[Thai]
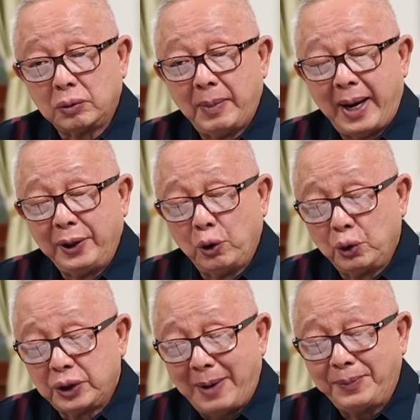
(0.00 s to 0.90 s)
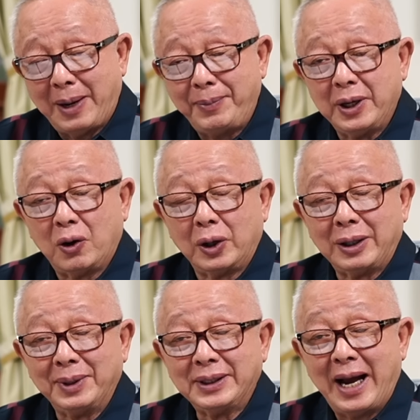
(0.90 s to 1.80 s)
มาดูทรัพยากรธ
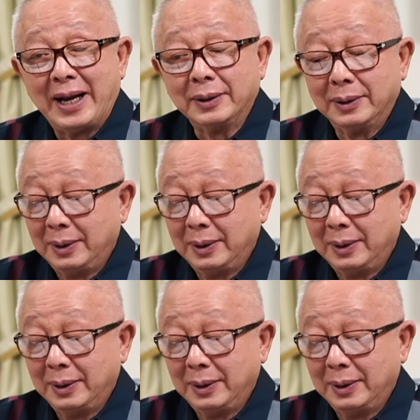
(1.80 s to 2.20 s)
รรมชาติ